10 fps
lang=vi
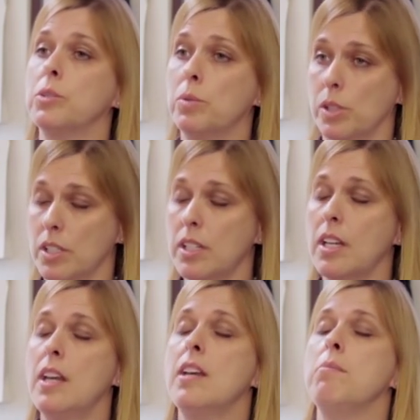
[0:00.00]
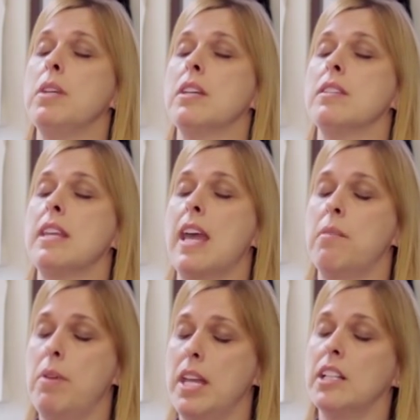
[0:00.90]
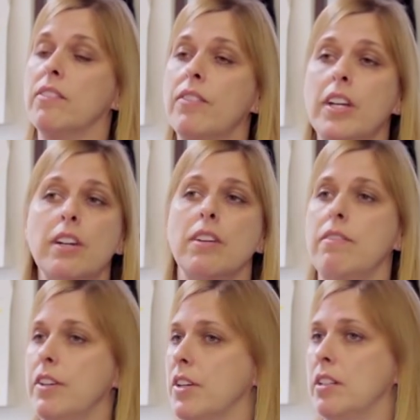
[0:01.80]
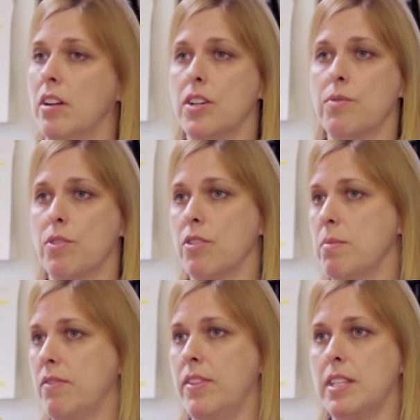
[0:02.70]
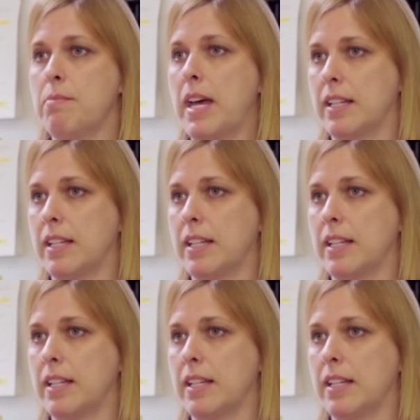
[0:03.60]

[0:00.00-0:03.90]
Người lao động từ Thái Lan phải trả rất nhiều chi phí tuyển dụng.